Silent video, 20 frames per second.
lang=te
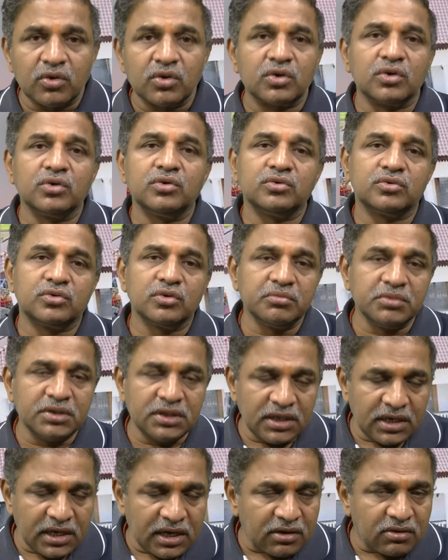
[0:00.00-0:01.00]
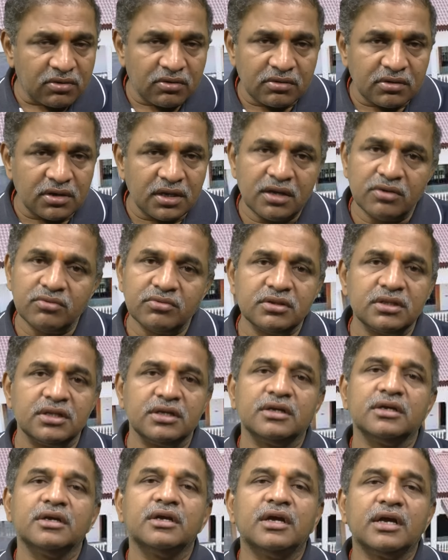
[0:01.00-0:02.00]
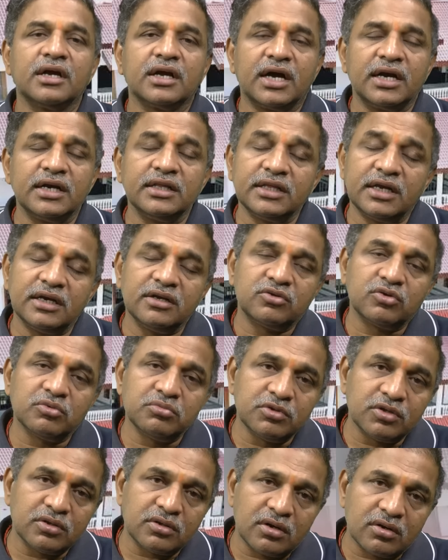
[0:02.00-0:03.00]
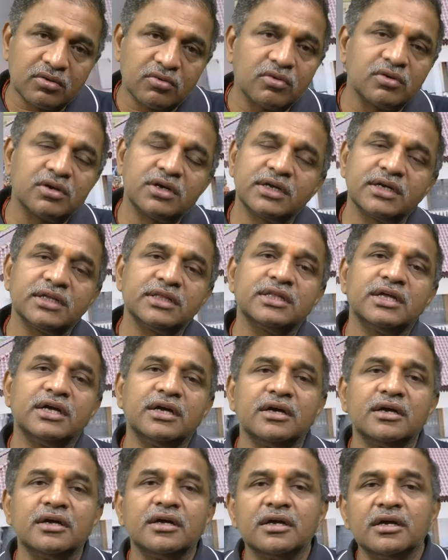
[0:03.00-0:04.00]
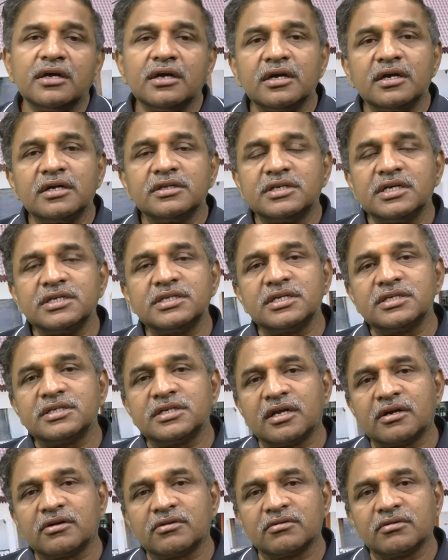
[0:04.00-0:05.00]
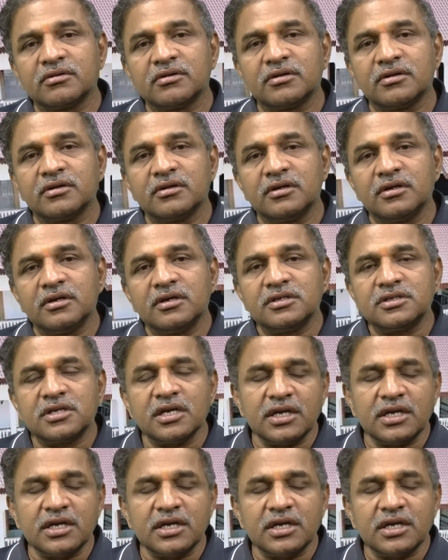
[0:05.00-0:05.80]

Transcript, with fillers: కోట్లు తొమ్మిదిన్నర కోట ఉంది కానీ దాన్ని తొమ్మిది వందల కోట్ల కింద చేసేశారు సో